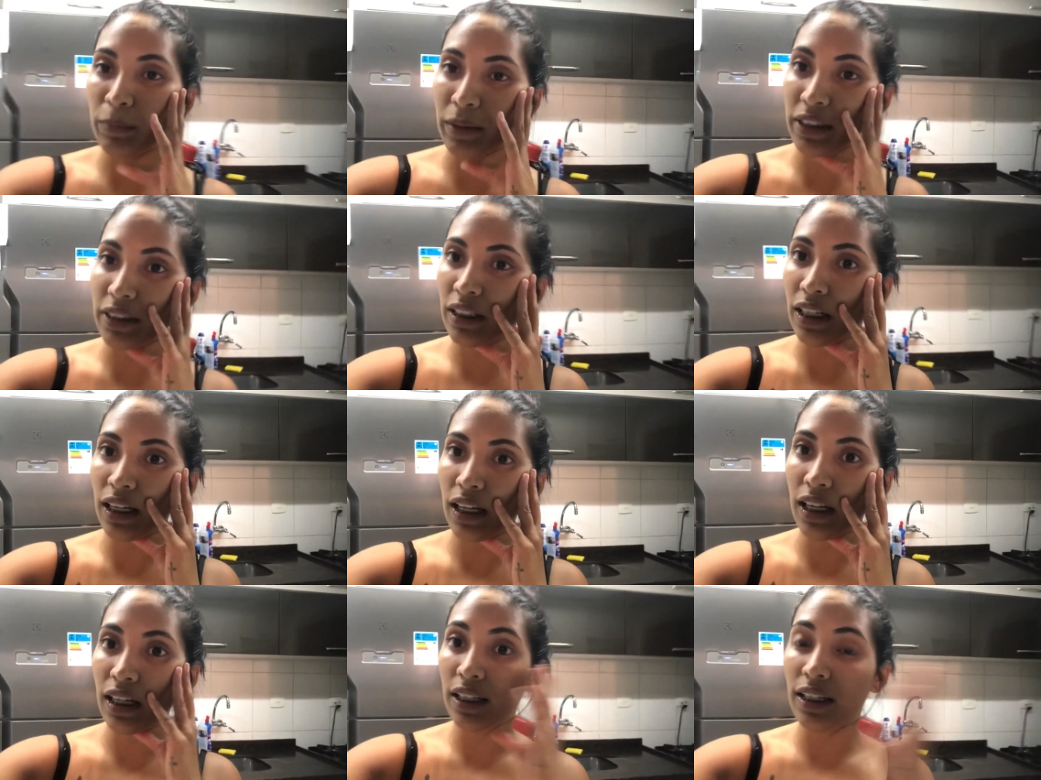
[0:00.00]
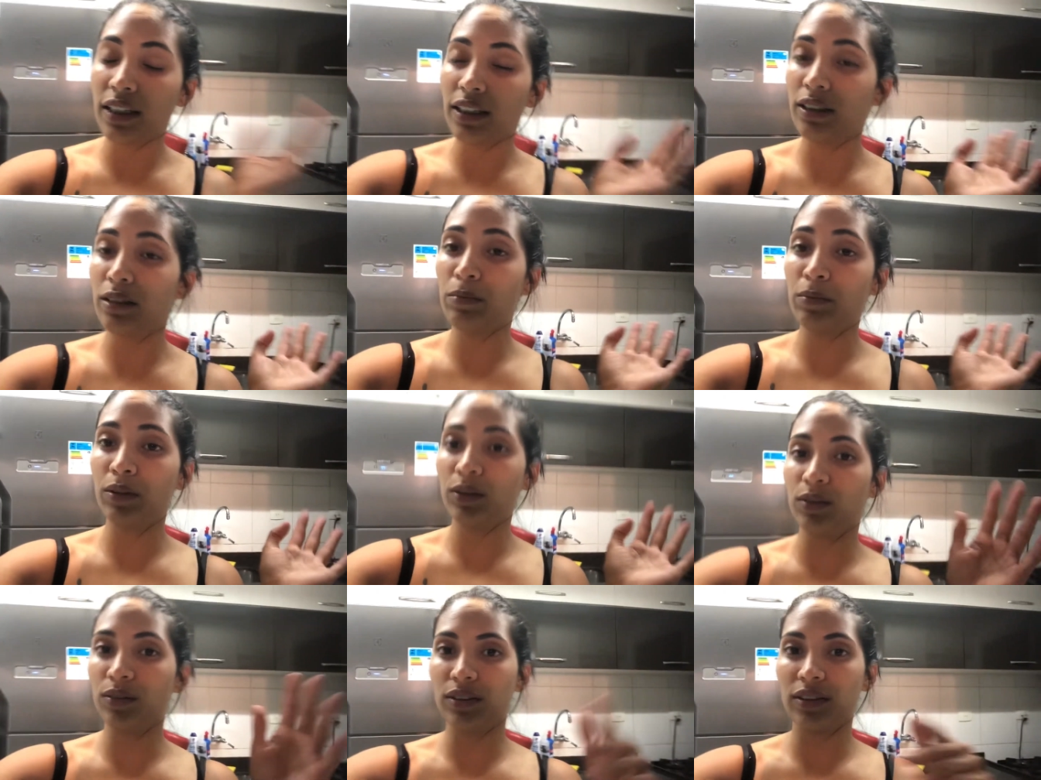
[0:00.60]
mas é 15
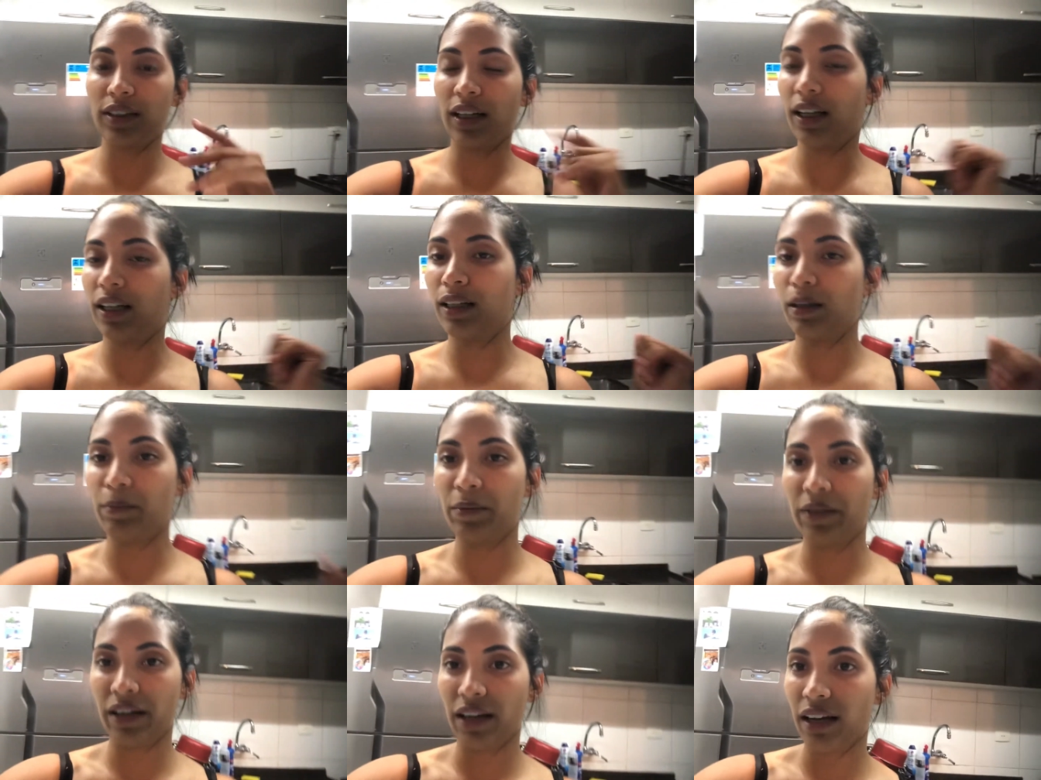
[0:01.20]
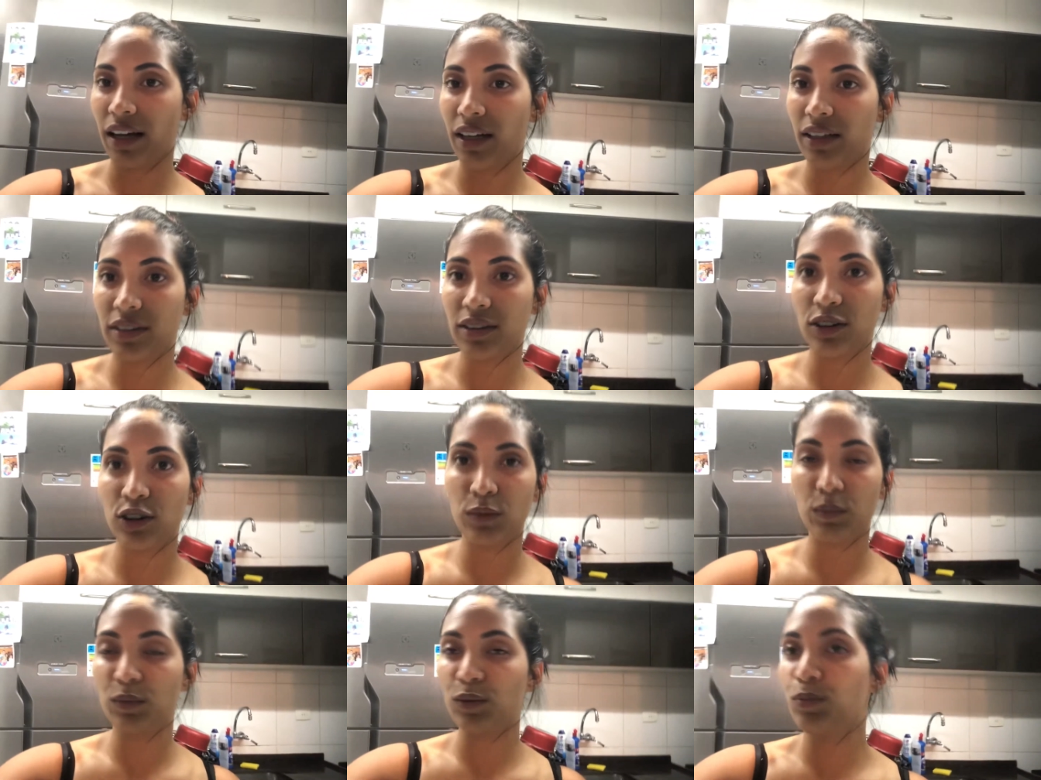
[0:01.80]
minutos daqui da minha casa,
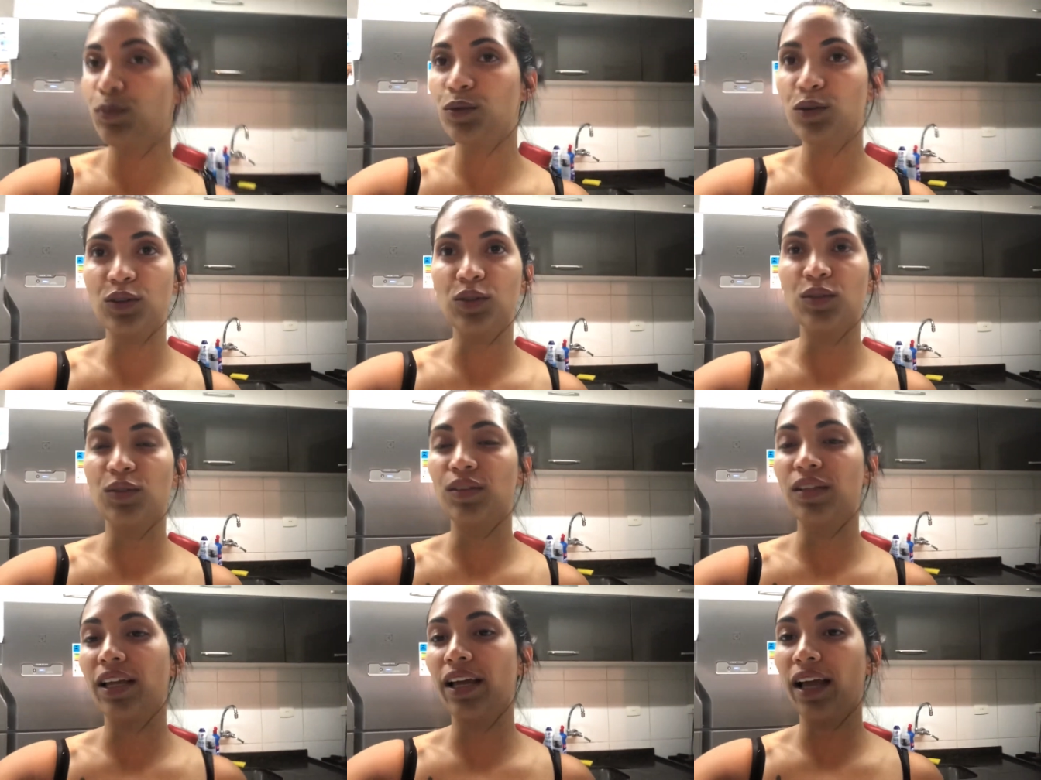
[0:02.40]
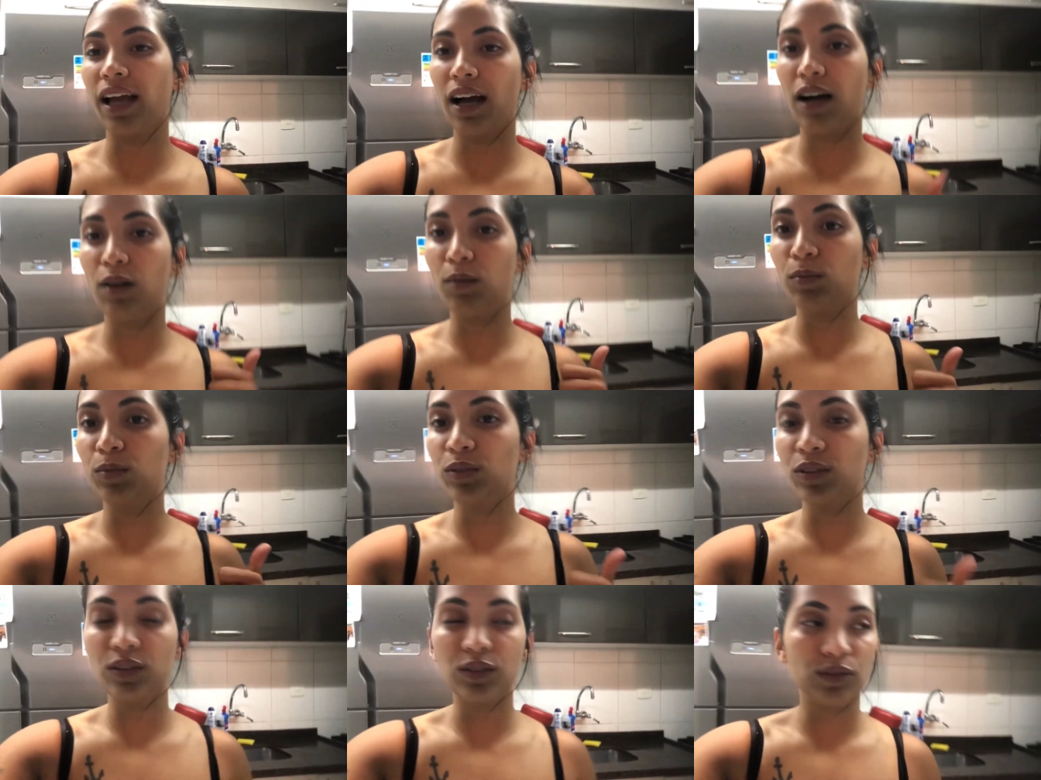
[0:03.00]
tipo, muito legal,
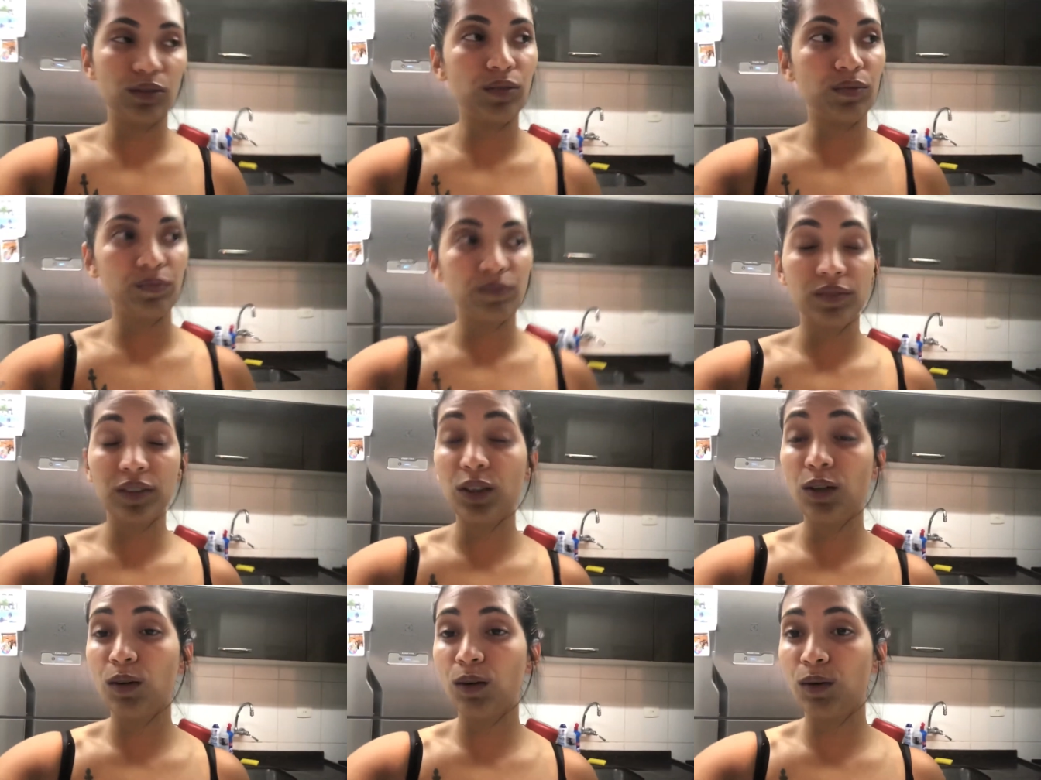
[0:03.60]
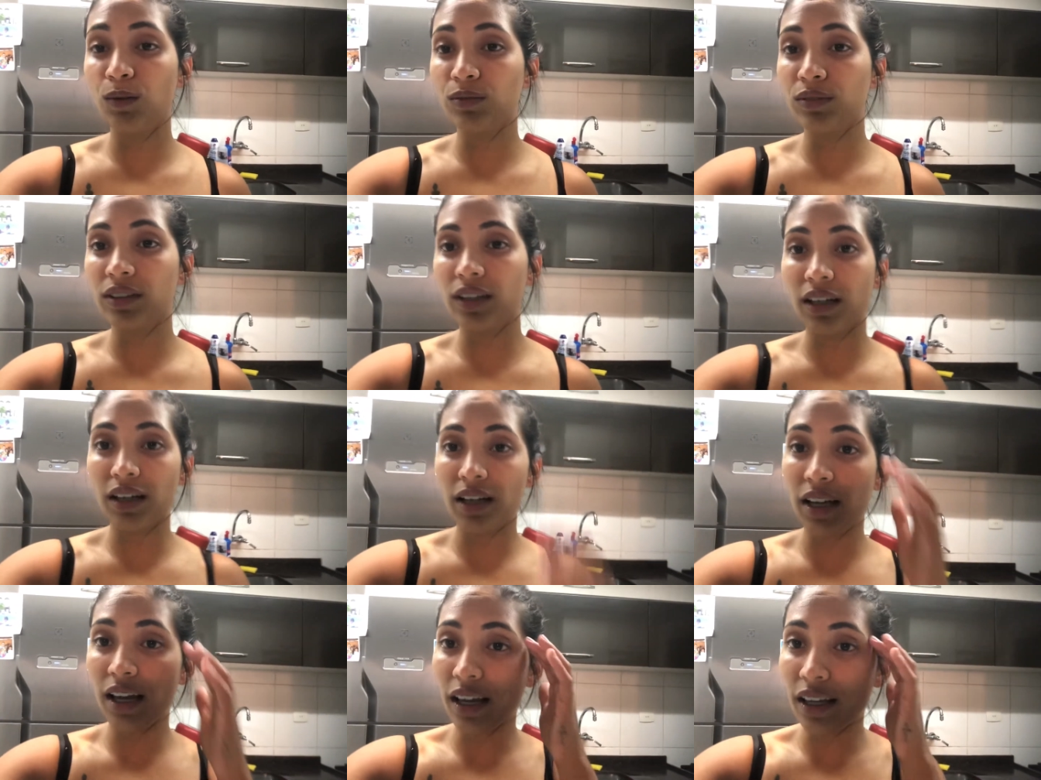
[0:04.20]
muito em conta,
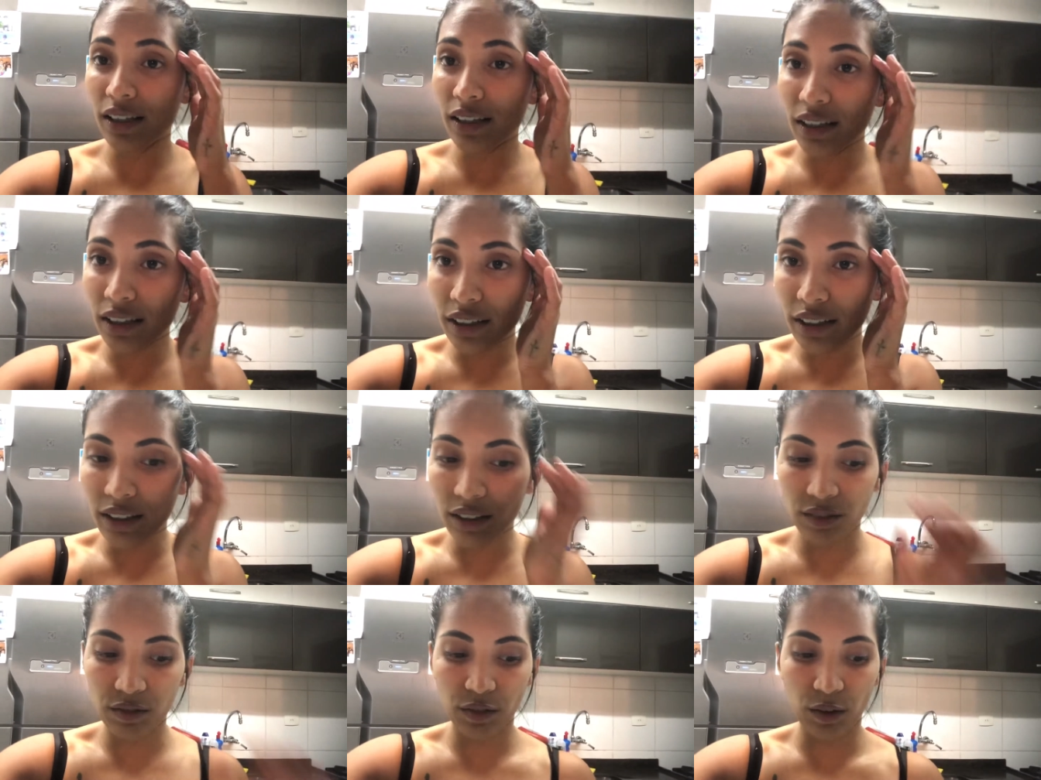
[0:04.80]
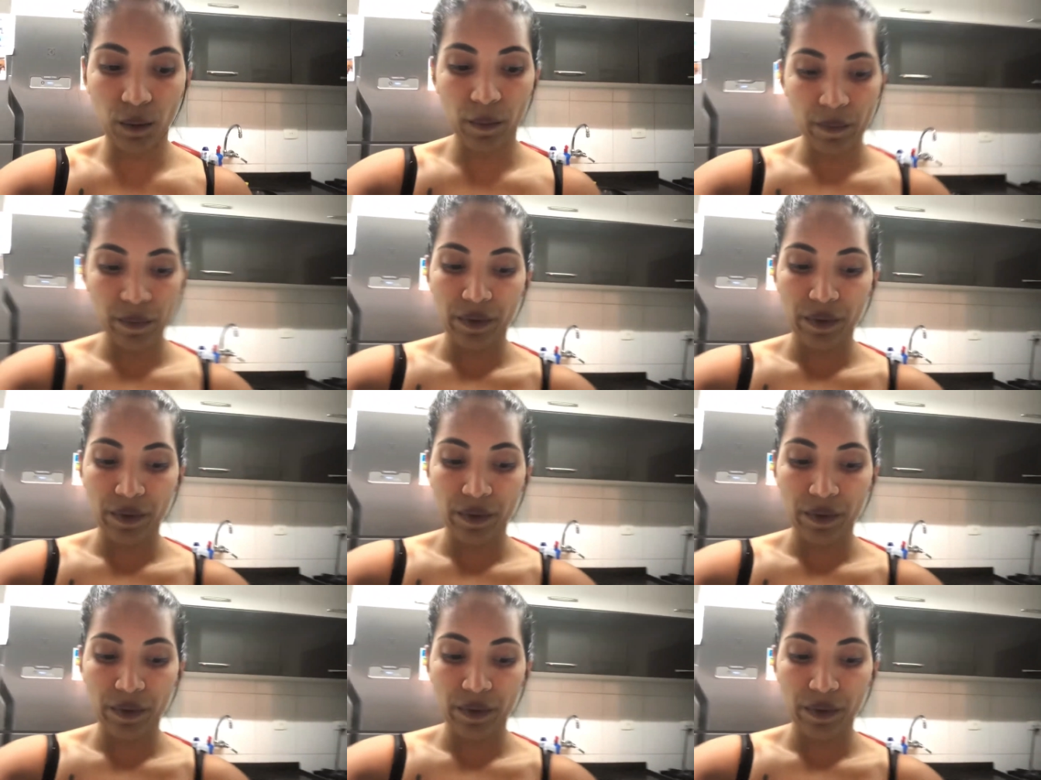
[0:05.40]
é incrível.